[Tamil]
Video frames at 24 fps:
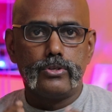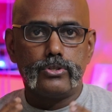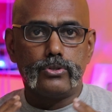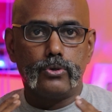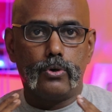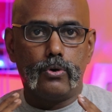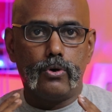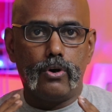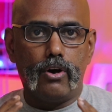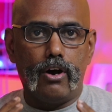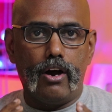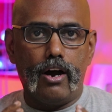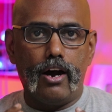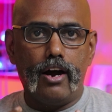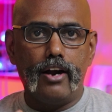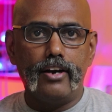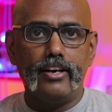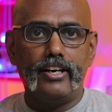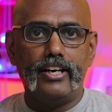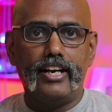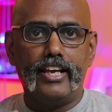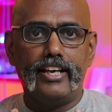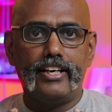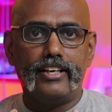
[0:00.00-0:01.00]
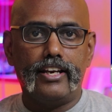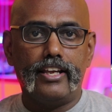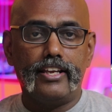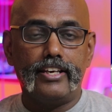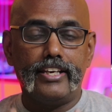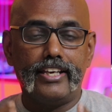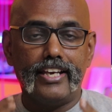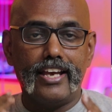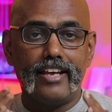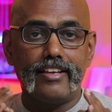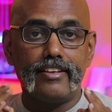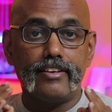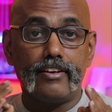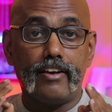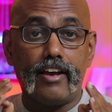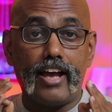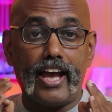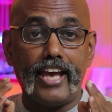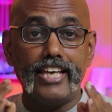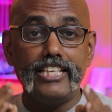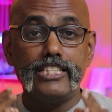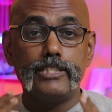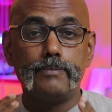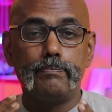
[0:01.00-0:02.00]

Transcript: ஸோ ஆன்லைனில் நீங்கள் ஹை